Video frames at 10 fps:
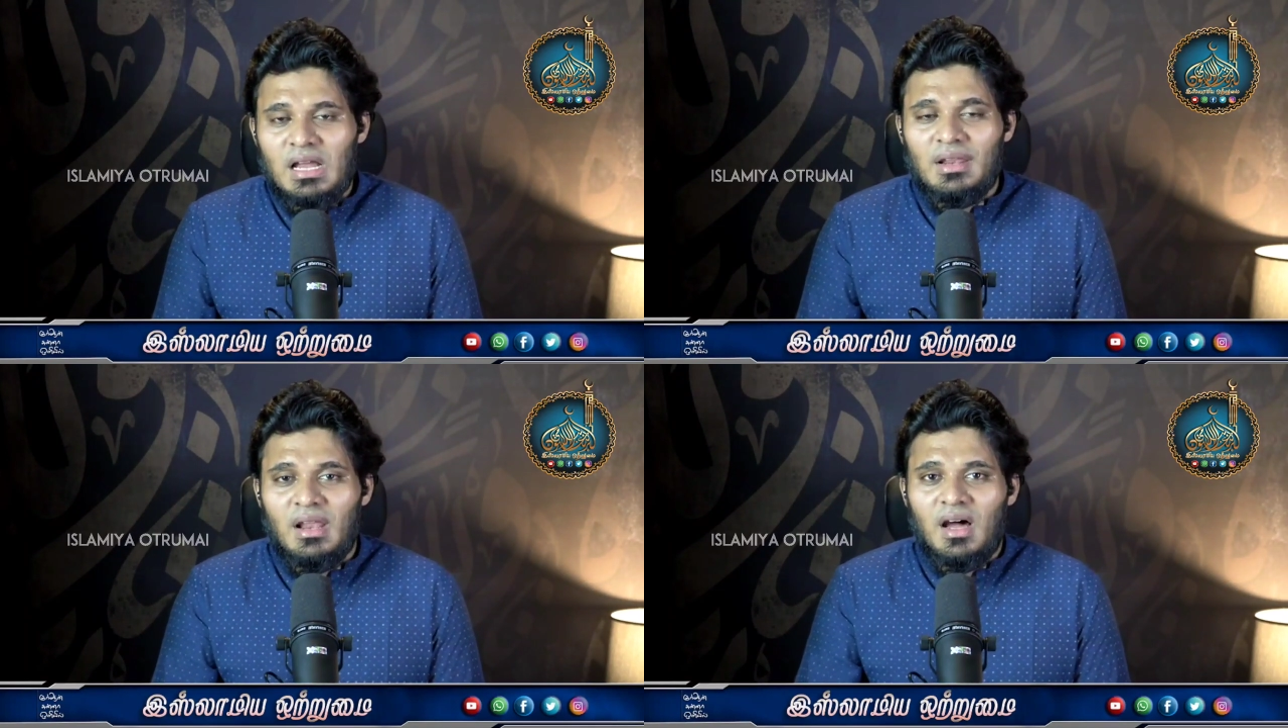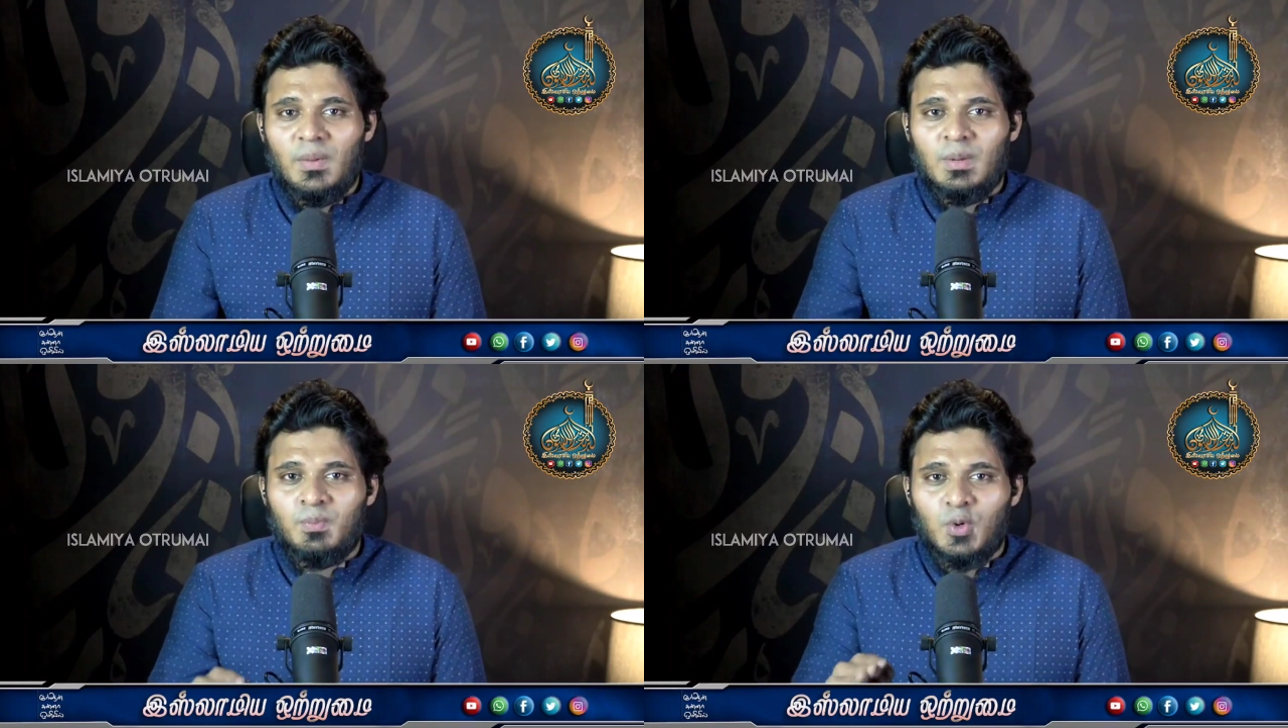
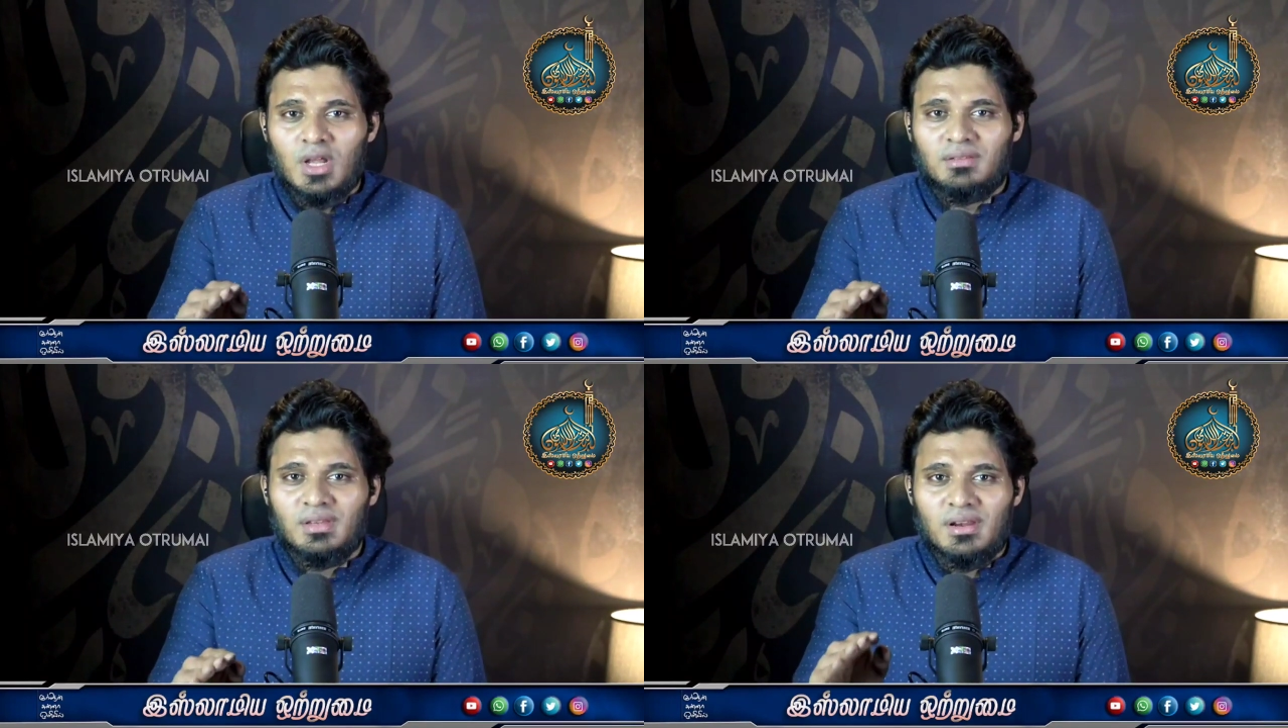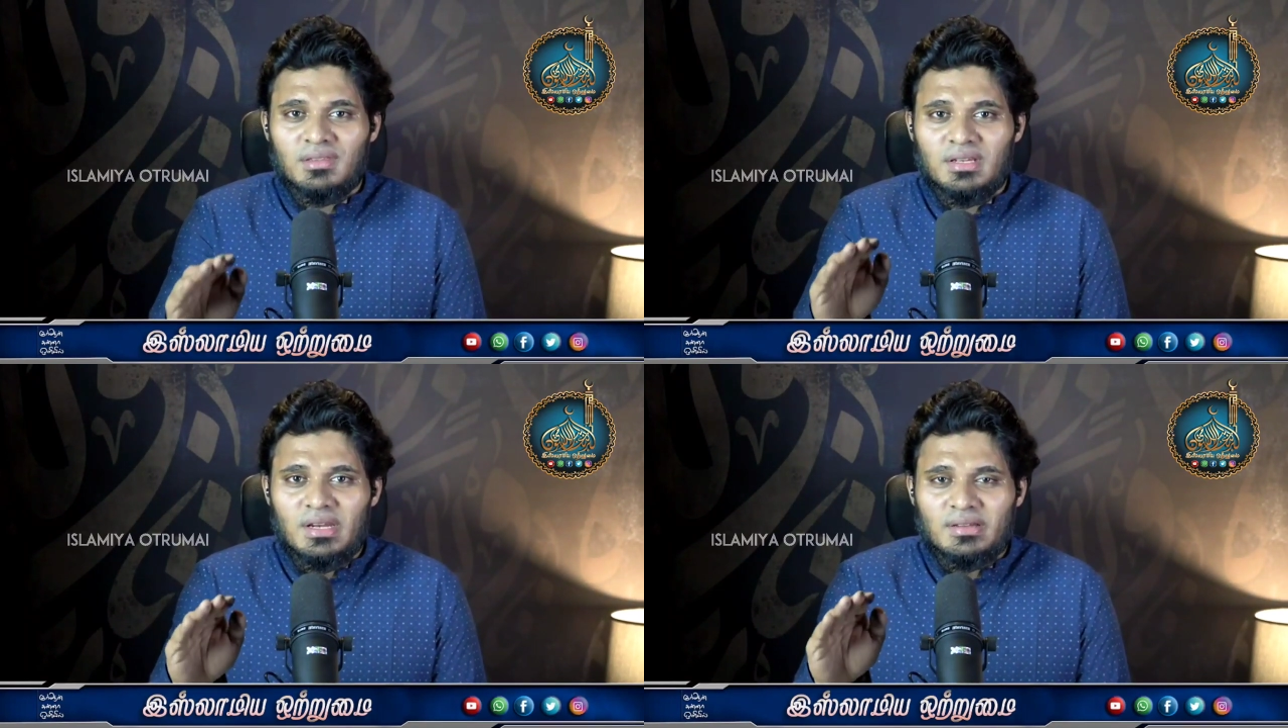அல்லாஹ்வின்
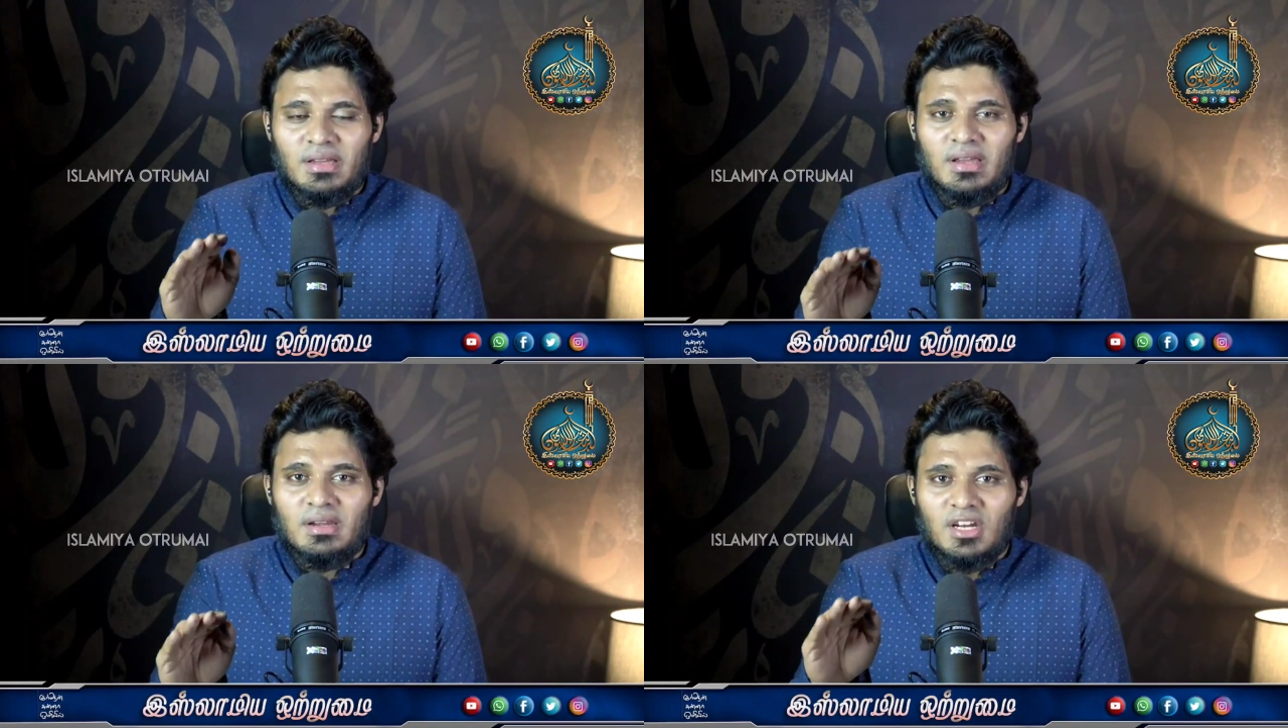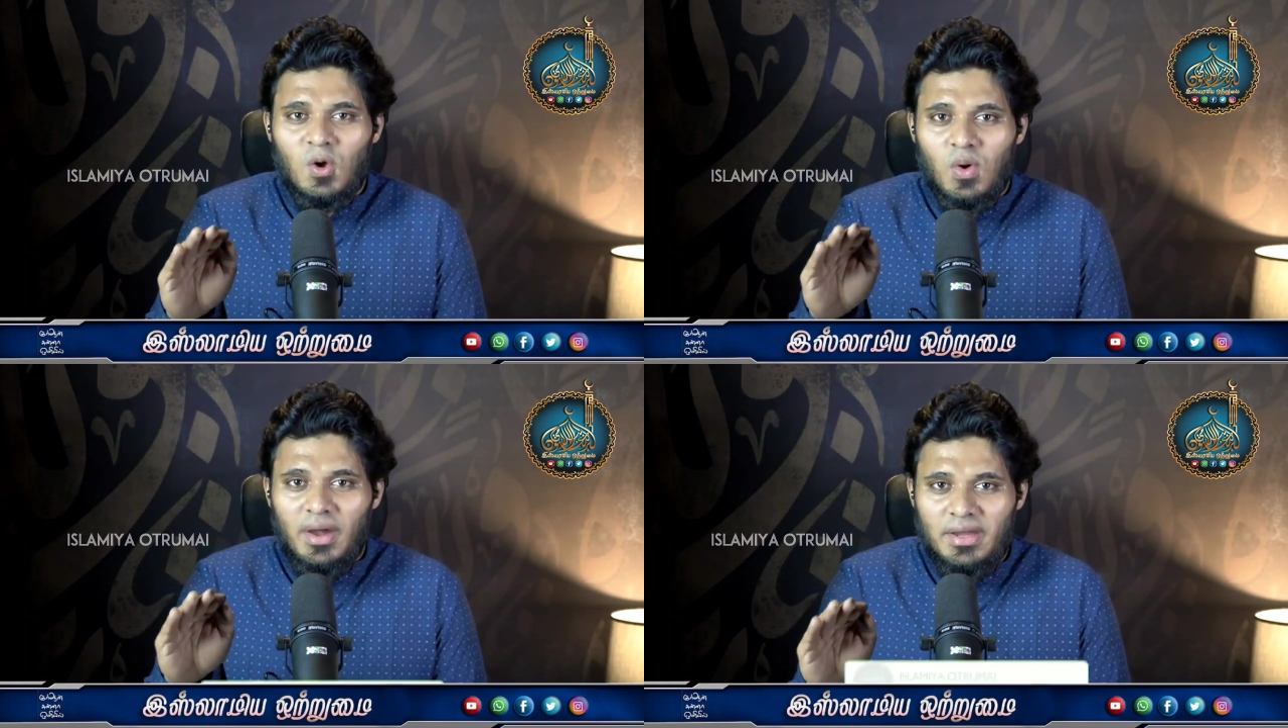புறத்திலிருந்து
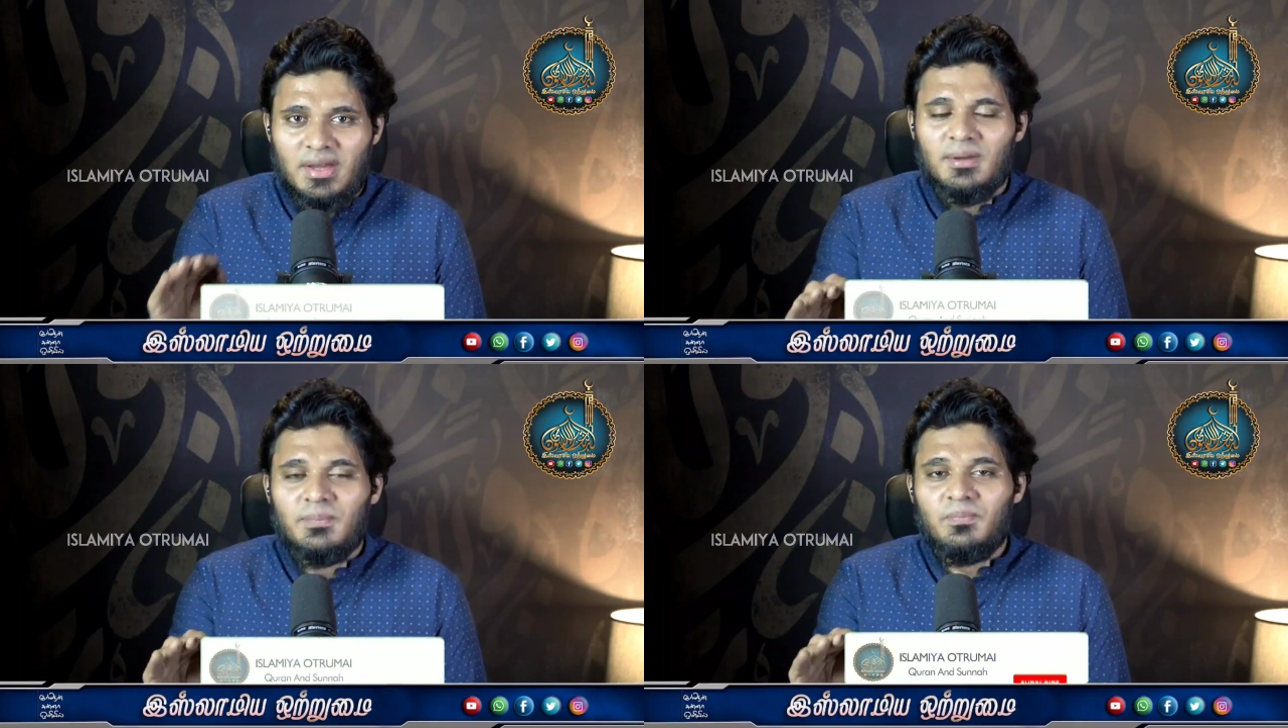இறங்குகின்ற வகை